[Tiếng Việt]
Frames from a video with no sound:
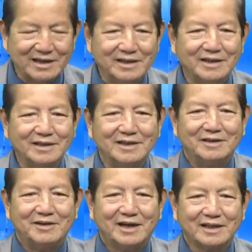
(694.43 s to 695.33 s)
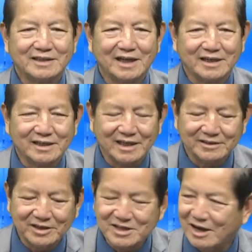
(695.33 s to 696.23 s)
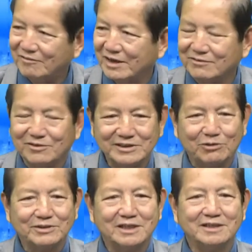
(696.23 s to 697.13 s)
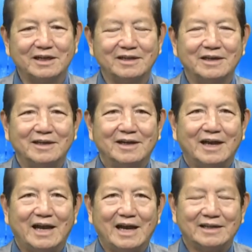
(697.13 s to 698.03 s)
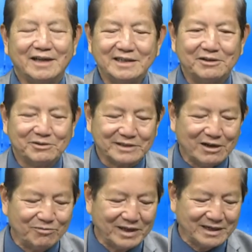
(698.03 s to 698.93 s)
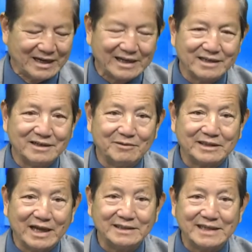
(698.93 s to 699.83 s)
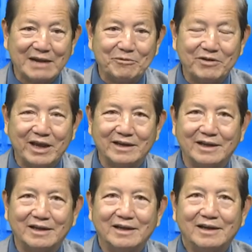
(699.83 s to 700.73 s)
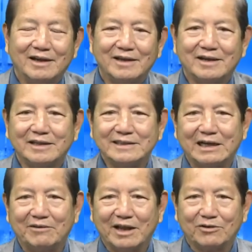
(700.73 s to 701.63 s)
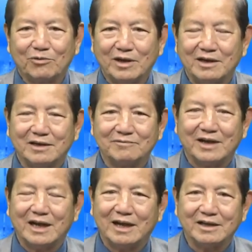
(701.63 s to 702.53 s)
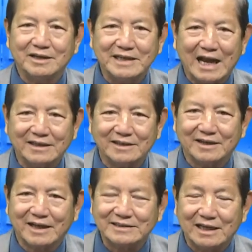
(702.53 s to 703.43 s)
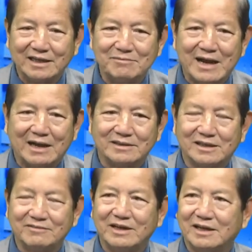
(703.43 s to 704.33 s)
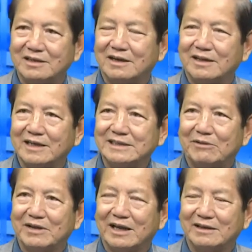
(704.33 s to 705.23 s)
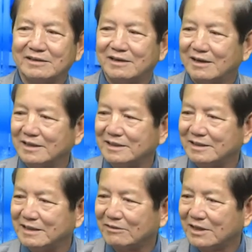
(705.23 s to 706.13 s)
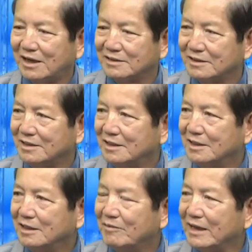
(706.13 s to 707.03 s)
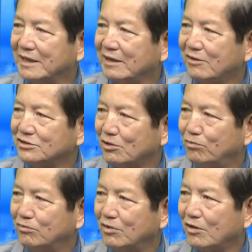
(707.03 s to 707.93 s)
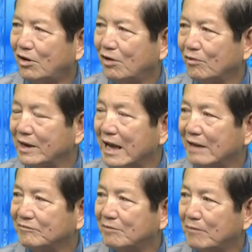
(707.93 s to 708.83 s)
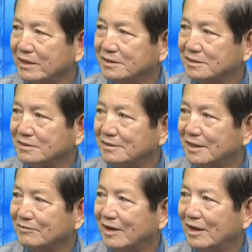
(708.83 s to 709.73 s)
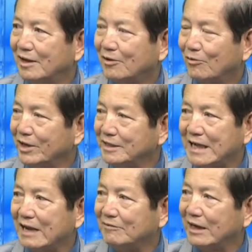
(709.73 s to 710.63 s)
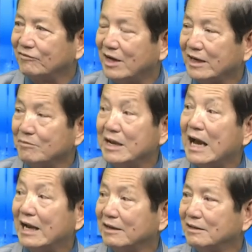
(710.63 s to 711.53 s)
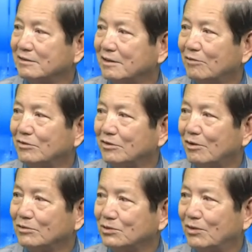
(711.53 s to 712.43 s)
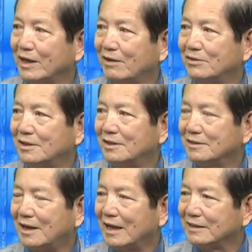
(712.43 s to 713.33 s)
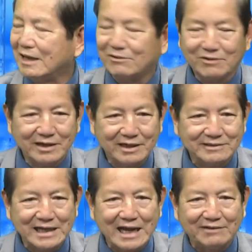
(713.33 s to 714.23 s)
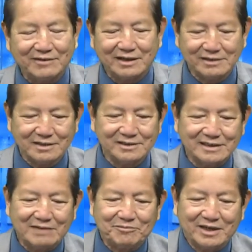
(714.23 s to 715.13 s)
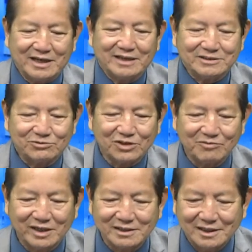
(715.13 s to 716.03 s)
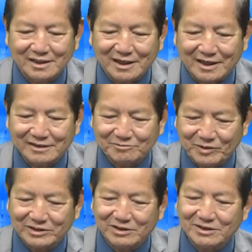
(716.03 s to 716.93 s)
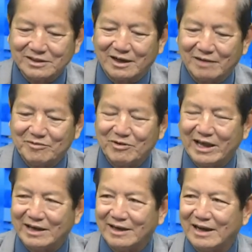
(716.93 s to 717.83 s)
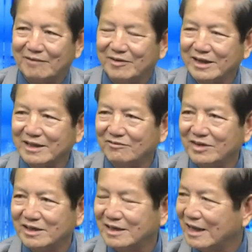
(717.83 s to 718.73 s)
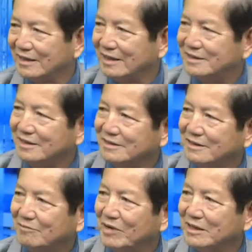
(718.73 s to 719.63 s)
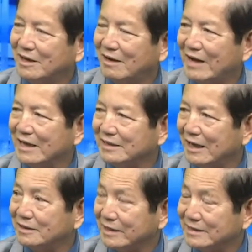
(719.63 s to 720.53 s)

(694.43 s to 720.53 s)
ý nữa. Cái này nói nhỏ về cái vụ trộm thư thôi. Rất nhiều chúng ta không biết rằng là cái người mà thanh tra bưu điện đó, những người thanh tra bưu điện có quyền lực mà y chang như là cảnh sát liên bang, thưa quý vị. Cái người thanh tra bưu điện nó tưởng là chỉ có giao thơ thôi, nhưng mà anh này có súng rồi, có quyền hạn và bắt giữ người mà cũng y chang mà cảnh sát FBI vậy đó, không có thua gì đâu. Tức là anh ta có quyền điều tra. Và rất là những dàn mới đây chúng tôi biết, tôi cứ tưởng là bưu điện nó là một cái nhân viên dân sự thường bình thường, ai dè có thanh